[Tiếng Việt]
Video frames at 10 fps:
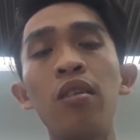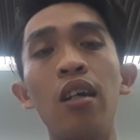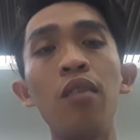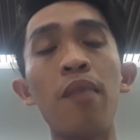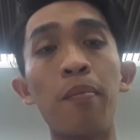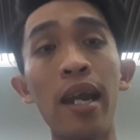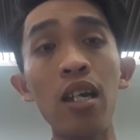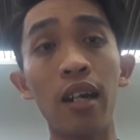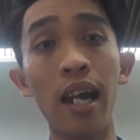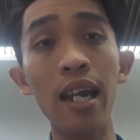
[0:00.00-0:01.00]
những mà mấy
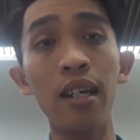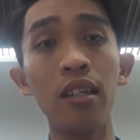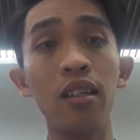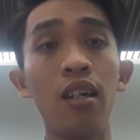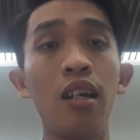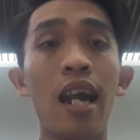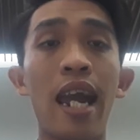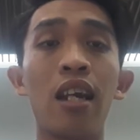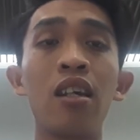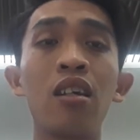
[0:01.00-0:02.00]
người khác á,
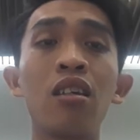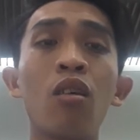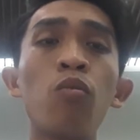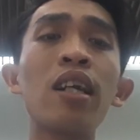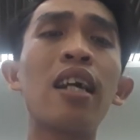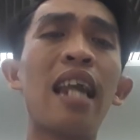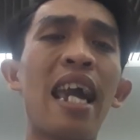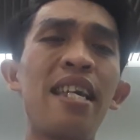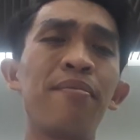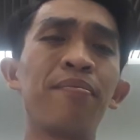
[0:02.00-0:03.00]
thì cũng rất là đầy.